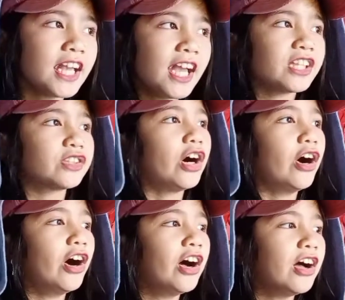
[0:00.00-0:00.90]
eto,
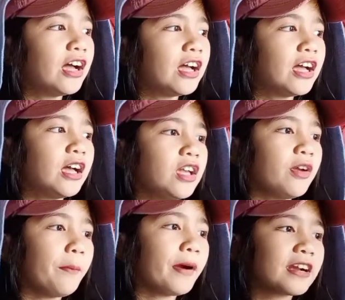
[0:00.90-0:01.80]

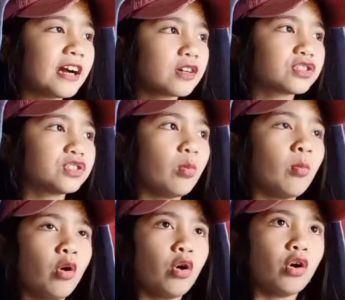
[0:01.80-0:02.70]
yung pagka gusto
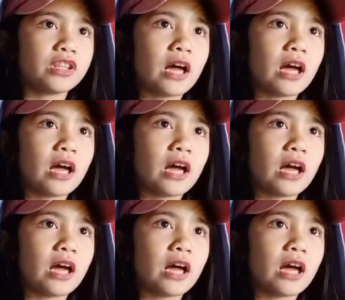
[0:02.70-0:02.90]
mo,